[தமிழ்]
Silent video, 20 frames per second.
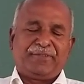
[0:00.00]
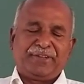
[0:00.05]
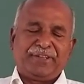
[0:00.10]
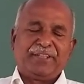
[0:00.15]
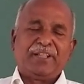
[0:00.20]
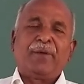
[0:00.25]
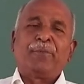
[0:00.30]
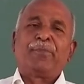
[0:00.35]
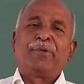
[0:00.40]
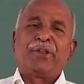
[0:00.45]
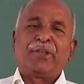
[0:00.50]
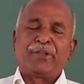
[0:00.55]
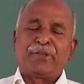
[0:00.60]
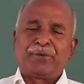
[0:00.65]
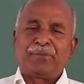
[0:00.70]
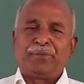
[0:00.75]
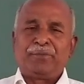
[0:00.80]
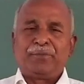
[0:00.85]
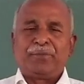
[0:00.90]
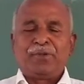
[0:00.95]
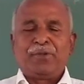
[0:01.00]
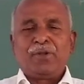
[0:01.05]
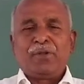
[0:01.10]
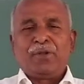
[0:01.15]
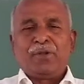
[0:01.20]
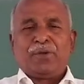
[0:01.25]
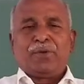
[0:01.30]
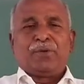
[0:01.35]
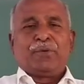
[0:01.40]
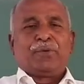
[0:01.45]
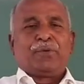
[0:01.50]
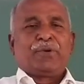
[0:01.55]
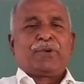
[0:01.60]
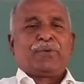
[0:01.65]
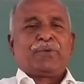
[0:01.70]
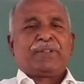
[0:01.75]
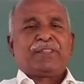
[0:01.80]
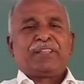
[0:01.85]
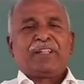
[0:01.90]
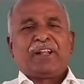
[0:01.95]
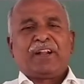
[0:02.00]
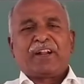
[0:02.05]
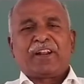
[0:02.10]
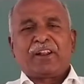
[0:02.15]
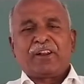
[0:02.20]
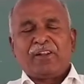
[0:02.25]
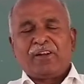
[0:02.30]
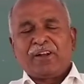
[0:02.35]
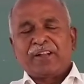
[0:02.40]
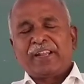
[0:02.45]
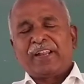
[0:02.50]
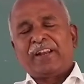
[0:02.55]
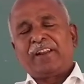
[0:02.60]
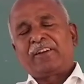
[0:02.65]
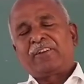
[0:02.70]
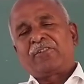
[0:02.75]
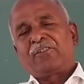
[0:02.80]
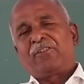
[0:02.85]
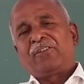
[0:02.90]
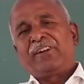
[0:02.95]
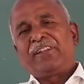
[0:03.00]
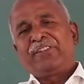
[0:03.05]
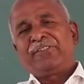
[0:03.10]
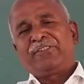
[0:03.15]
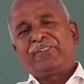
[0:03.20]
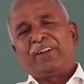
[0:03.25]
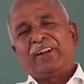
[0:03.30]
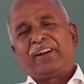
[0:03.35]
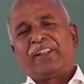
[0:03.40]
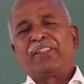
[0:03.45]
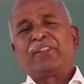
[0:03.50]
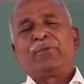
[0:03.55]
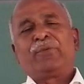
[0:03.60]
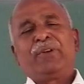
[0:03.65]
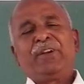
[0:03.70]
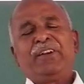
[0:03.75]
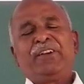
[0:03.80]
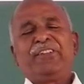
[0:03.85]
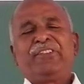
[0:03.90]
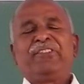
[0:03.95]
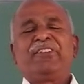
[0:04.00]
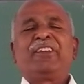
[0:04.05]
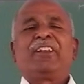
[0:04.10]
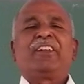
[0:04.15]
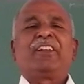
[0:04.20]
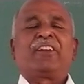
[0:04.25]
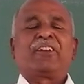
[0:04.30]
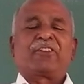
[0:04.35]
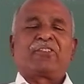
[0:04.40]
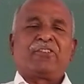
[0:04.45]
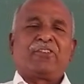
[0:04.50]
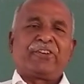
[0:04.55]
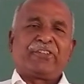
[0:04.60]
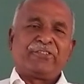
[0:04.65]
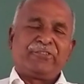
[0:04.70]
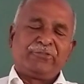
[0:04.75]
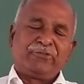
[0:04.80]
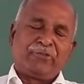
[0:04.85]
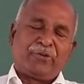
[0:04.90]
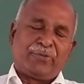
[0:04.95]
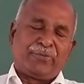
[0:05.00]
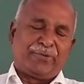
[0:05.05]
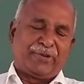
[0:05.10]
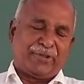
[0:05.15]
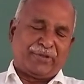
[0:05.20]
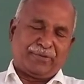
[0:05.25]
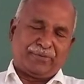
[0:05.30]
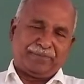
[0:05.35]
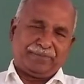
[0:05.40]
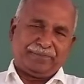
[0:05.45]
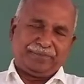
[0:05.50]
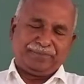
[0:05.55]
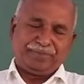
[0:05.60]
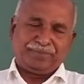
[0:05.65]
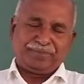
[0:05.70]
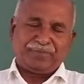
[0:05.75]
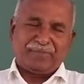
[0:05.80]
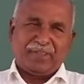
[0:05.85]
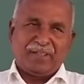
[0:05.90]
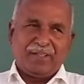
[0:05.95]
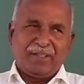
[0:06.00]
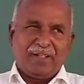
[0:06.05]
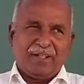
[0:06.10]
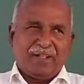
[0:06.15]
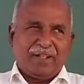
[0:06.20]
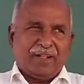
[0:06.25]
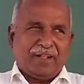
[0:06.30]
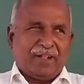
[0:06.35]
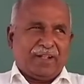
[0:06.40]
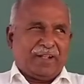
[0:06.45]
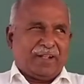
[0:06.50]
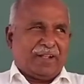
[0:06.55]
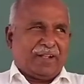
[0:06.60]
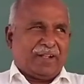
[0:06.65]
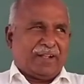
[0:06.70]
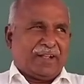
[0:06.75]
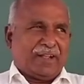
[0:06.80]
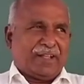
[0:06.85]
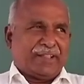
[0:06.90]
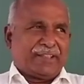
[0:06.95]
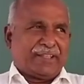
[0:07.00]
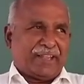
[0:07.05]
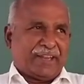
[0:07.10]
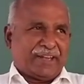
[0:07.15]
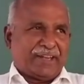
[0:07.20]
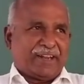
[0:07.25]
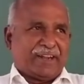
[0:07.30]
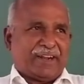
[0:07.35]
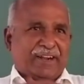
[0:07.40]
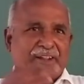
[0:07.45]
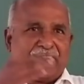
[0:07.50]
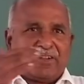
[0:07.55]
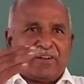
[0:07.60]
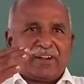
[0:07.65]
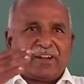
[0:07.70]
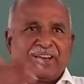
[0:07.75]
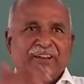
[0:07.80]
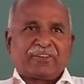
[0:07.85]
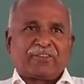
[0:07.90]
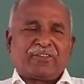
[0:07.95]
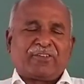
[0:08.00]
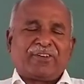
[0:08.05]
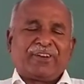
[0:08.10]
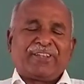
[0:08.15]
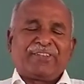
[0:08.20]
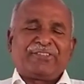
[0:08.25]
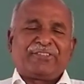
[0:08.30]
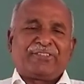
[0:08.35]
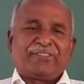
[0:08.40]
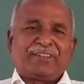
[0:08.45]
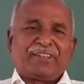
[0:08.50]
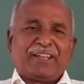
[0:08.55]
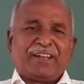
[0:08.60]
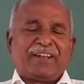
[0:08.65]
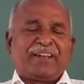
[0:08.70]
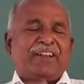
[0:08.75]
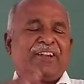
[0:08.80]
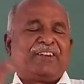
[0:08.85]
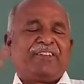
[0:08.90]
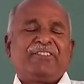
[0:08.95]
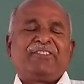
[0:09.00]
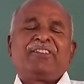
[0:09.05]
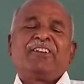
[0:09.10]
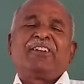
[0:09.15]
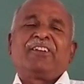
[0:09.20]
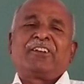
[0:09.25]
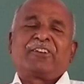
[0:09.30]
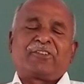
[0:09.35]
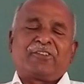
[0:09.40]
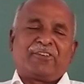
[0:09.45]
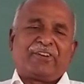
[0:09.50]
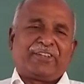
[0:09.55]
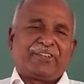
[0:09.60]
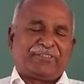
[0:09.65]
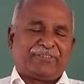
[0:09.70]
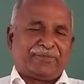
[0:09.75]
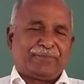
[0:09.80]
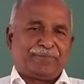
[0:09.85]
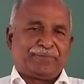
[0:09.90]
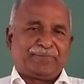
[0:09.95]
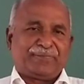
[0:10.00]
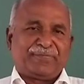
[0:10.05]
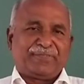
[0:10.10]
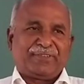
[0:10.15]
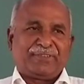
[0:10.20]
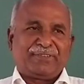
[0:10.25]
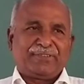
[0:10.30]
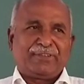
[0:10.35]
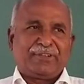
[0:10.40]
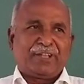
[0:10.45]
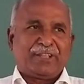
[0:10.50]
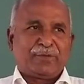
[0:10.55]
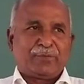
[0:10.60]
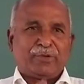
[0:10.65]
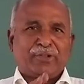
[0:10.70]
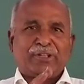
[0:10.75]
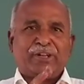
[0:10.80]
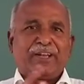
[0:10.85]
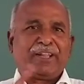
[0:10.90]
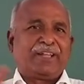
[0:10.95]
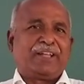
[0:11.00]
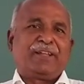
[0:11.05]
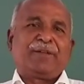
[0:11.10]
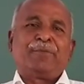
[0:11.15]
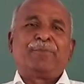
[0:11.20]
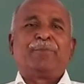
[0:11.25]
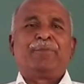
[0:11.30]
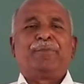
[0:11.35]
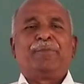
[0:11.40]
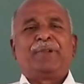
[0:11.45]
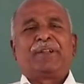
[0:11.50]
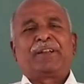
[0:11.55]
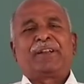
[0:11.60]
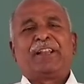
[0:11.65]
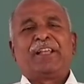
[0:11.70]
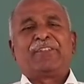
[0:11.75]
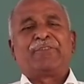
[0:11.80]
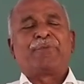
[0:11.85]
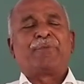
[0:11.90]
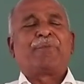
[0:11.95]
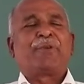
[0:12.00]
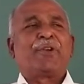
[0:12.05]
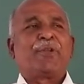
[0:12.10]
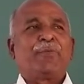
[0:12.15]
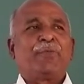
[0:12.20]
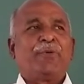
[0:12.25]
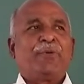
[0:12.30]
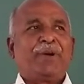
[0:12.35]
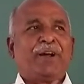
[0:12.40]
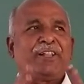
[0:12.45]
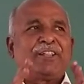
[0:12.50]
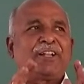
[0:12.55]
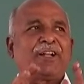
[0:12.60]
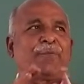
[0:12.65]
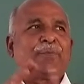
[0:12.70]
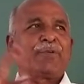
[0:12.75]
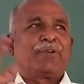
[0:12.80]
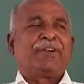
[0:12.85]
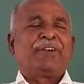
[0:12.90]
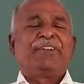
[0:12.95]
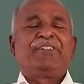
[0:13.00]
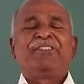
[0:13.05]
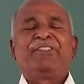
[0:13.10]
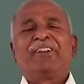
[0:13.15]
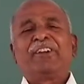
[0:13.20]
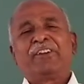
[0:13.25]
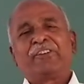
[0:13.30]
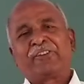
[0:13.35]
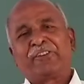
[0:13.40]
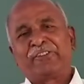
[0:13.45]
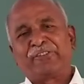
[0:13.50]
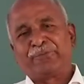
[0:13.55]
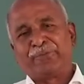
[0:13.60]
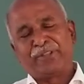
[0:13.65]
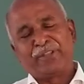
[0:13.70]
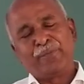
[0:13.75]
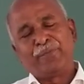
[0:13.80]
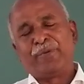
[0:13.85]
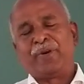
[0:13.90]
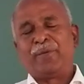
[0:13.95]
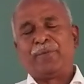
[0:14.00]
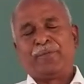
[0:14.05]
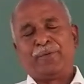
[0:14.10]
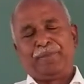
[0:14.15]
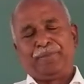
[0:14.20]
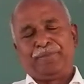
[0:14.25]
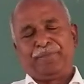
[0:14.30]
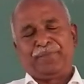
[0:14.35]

இதாக பிரிக்கிறோம் ஒன் வந்து அனலாக் எலக்ட்ரானிக்ஸ் அனதர் ஒன் டிஜிட்டல் எலக்ட்ரானிக்ஸ்னு சொல்லி பிரிக்கிறோம் அது என்ன அனலாக் எலக்ட்ரானிக்ஸ் என்ன டிஜிட்டல் எலக்ட்ரானிக்ஸ் ஸோ அதை முதல்ல கிளாஸிஃபை பண்ணிப்போம் அதுக்கப்புறம் டிஜிட்டல் எலக்ட்ரானிக்ஸ் பற்றி பார்ப்போம்